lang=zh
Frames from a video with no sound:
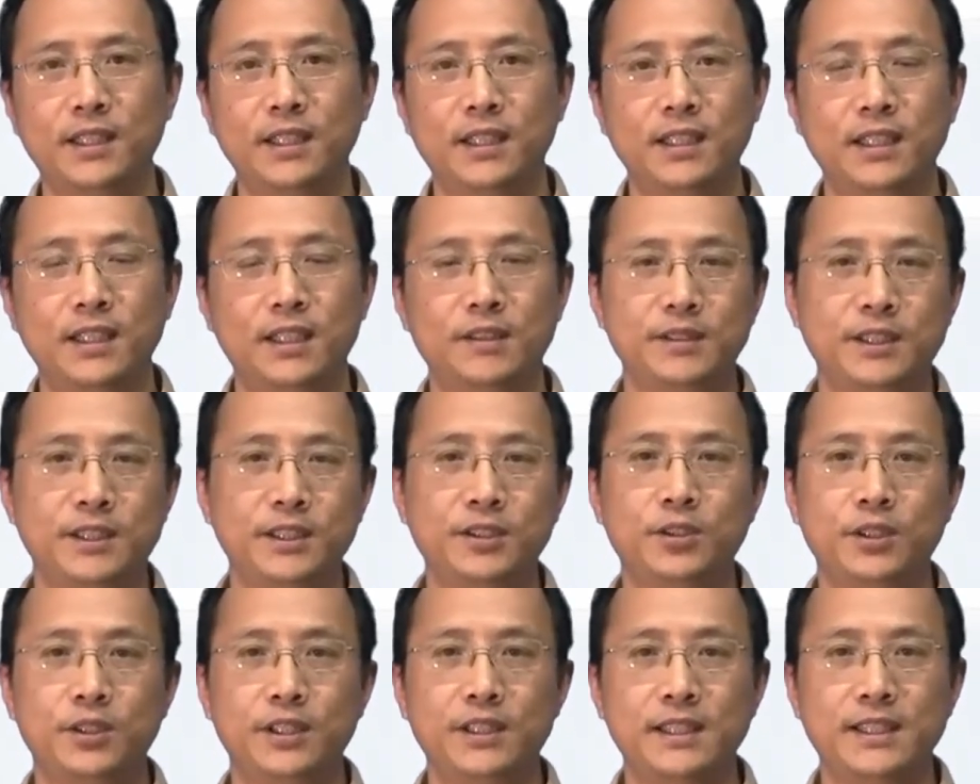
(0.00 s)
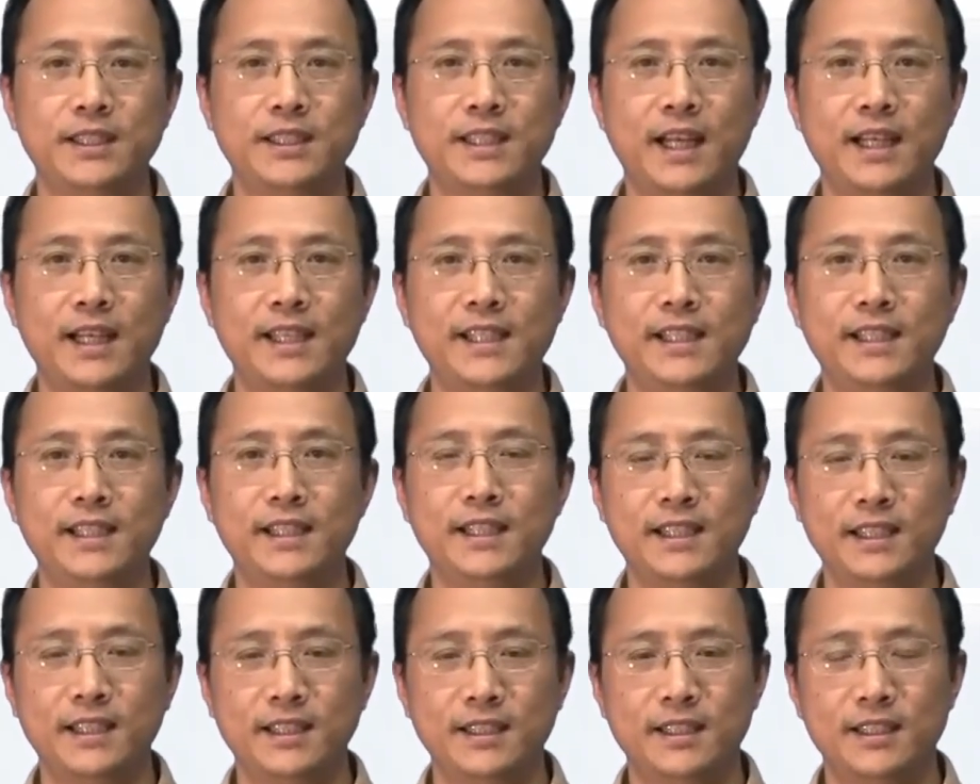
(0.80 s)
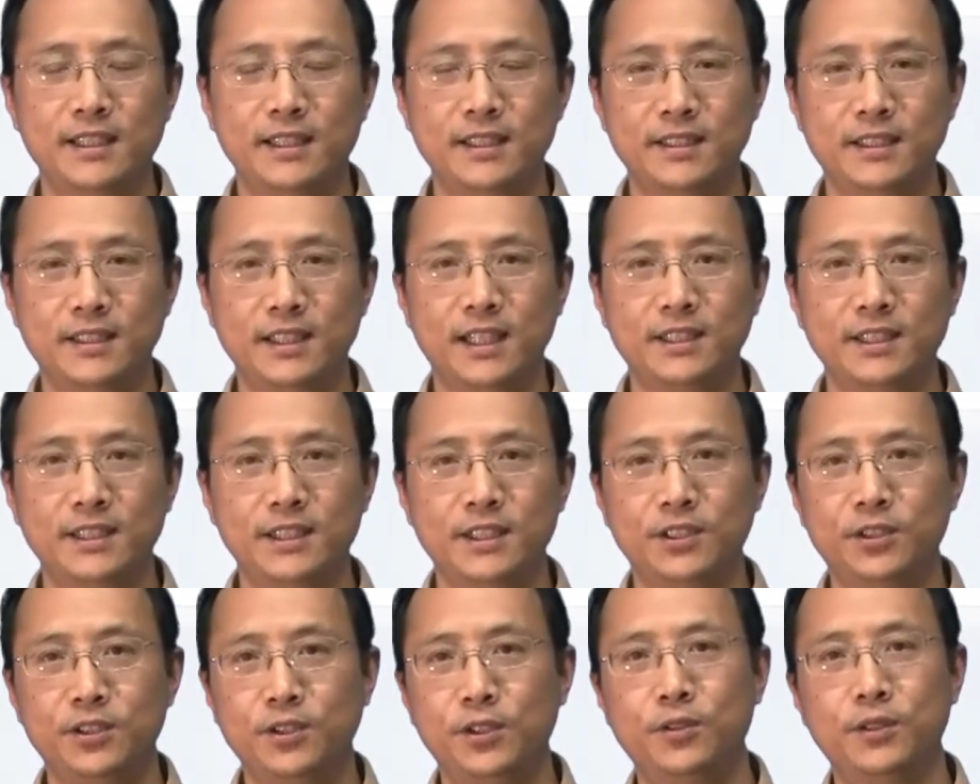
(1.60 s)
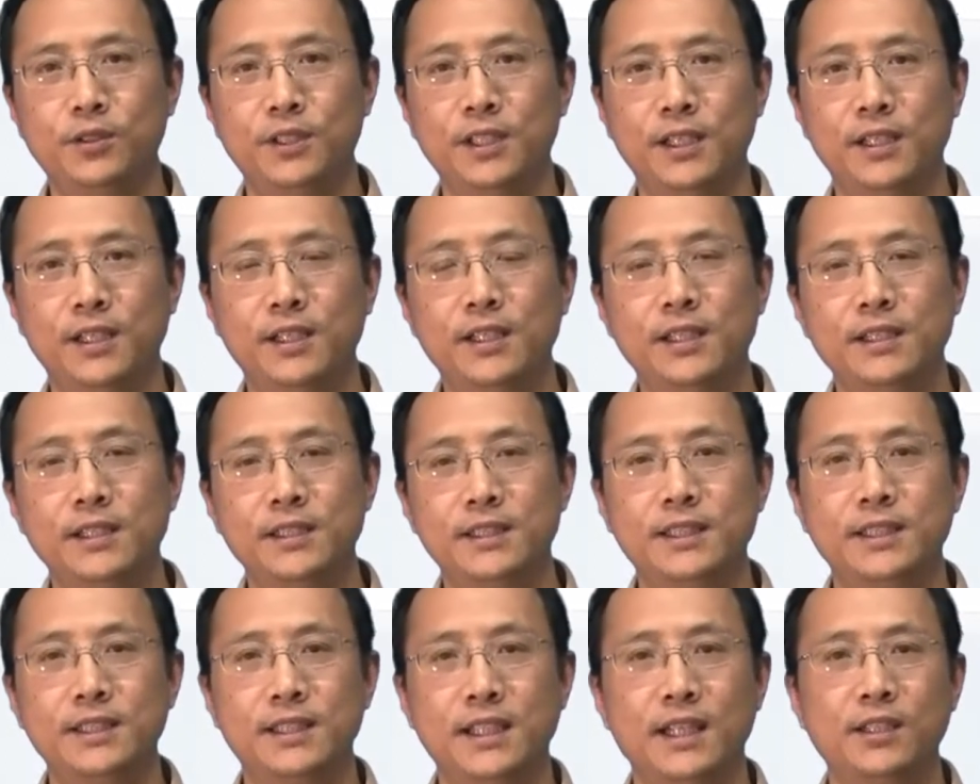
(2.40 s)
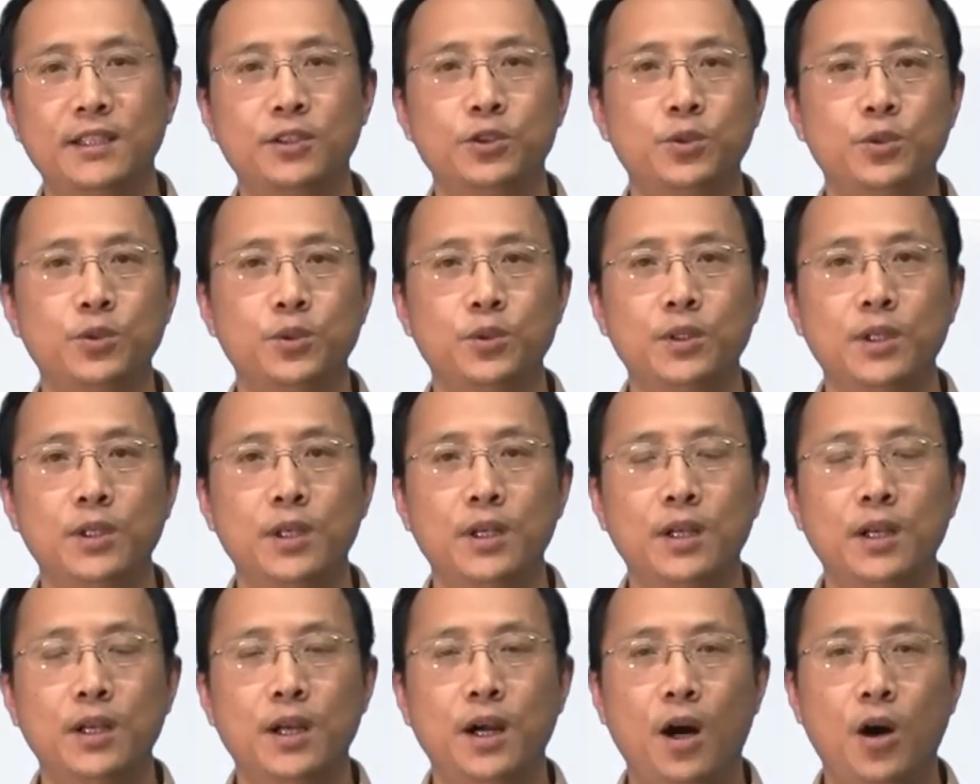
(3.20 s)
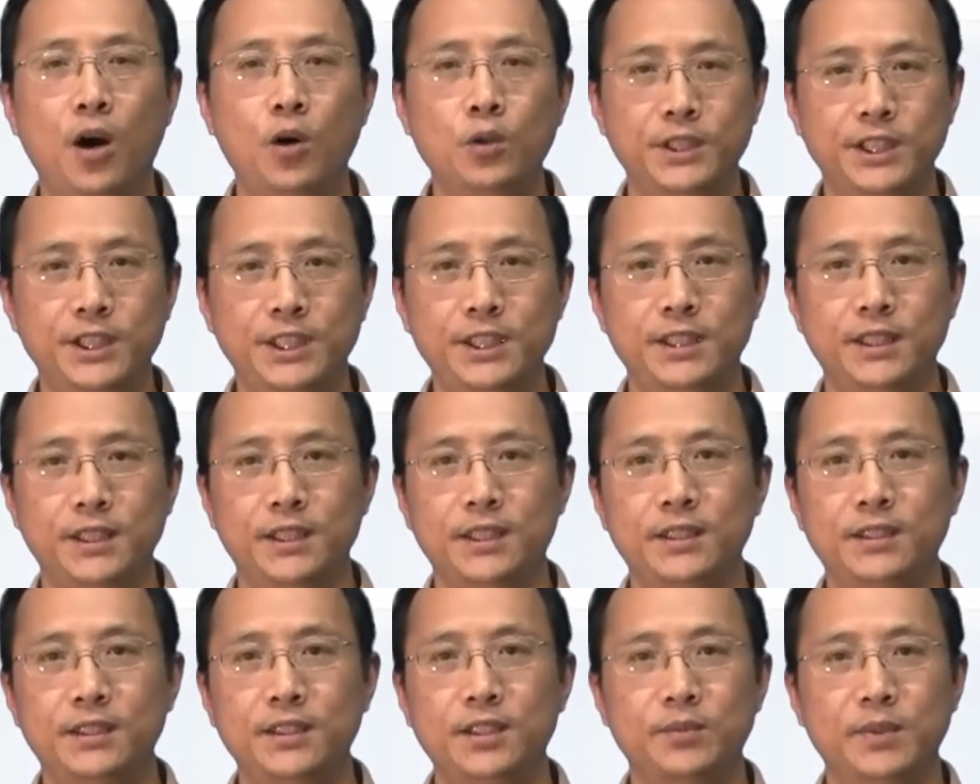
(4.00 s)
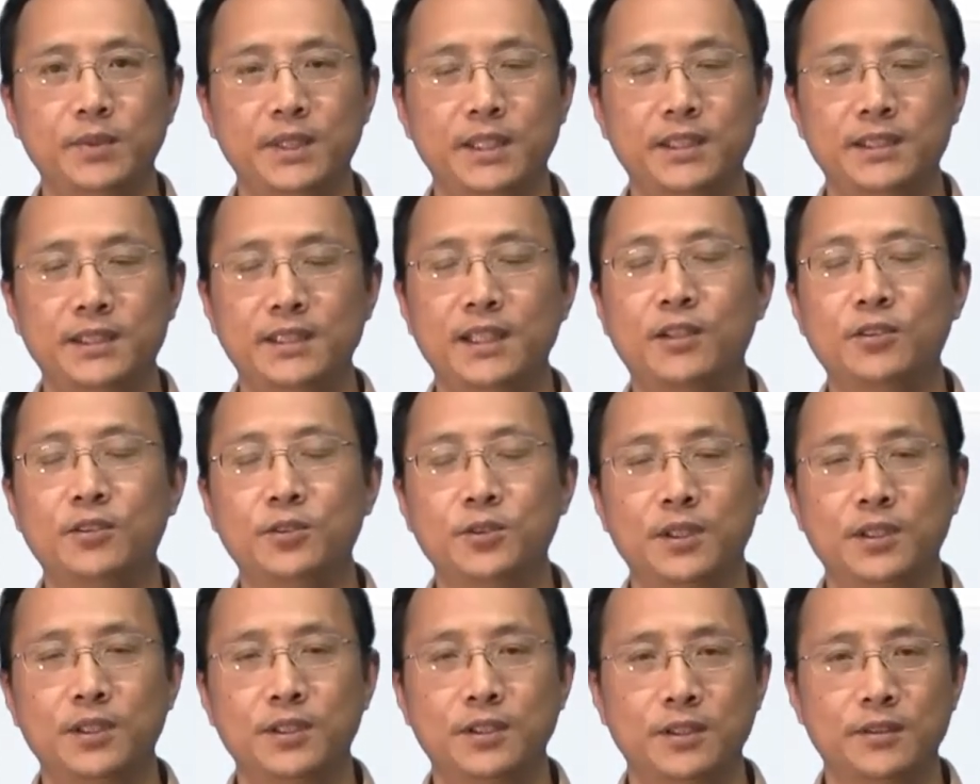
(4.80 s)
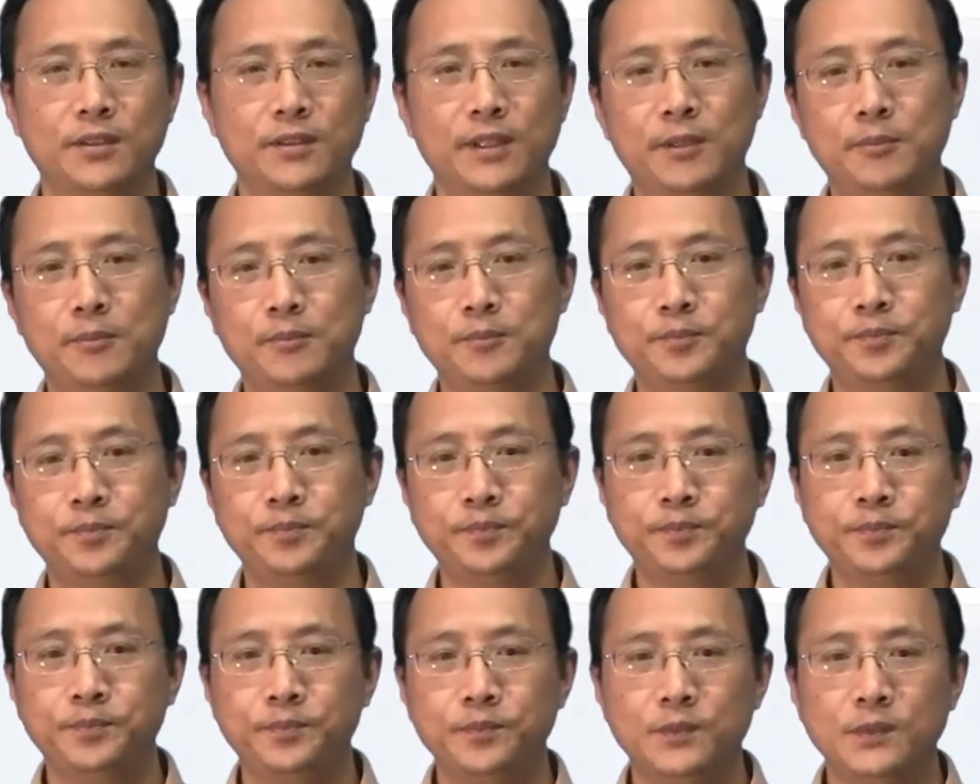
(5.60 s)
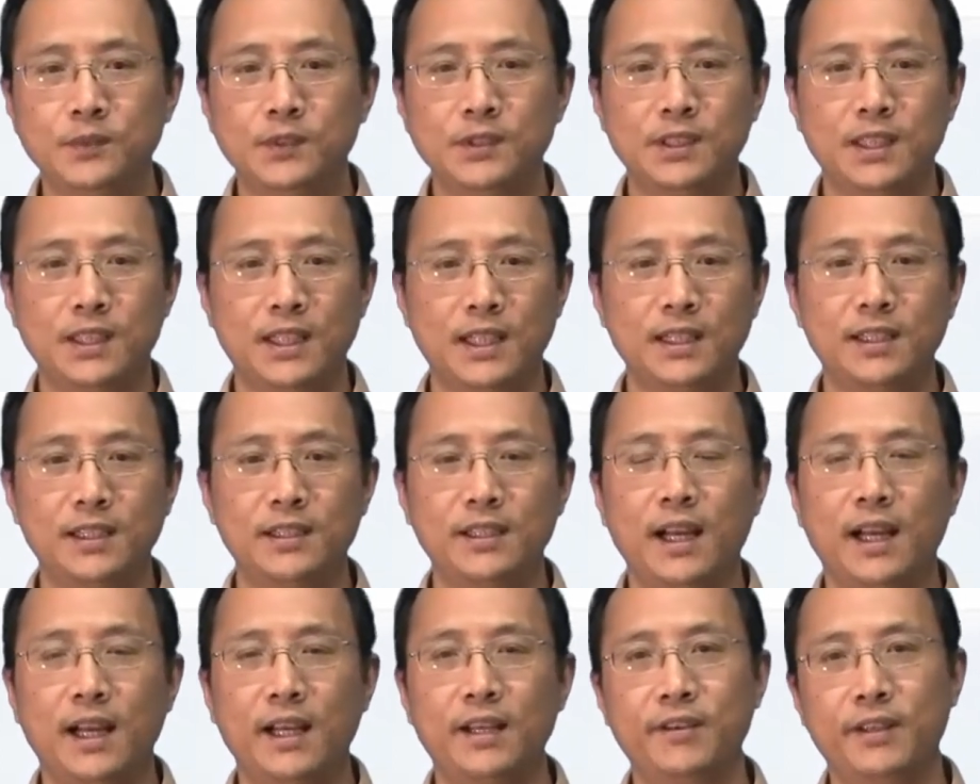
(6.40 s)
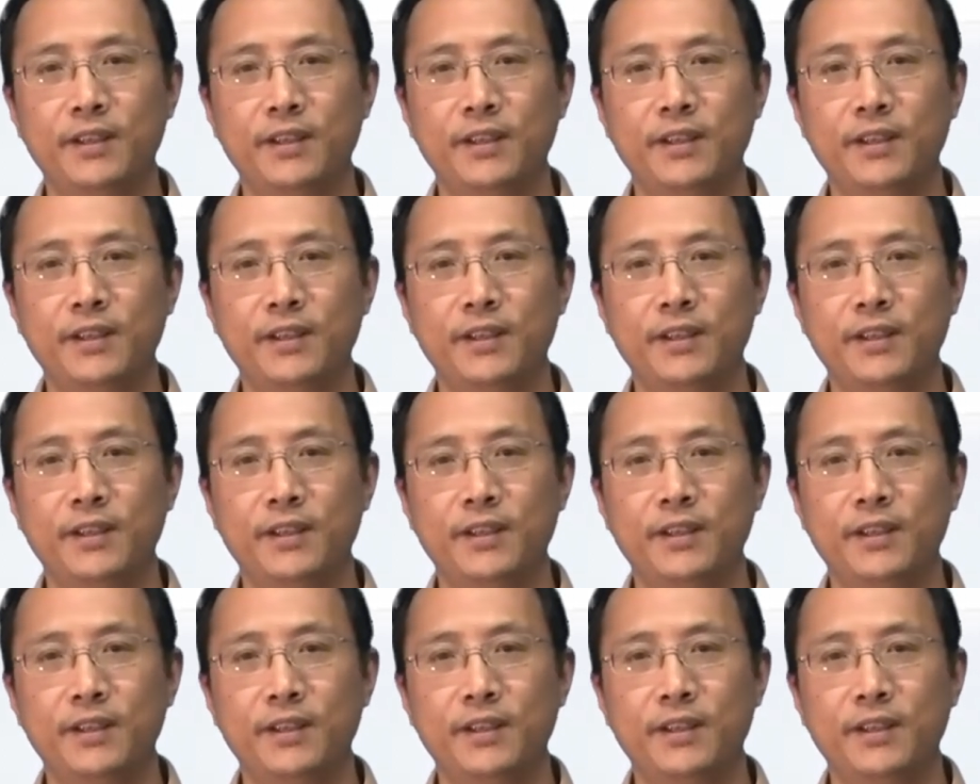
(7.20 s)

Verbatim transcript: 那么之所以是加一呢，它它是用了自然数后继这么一个操作，对吧？当然还有一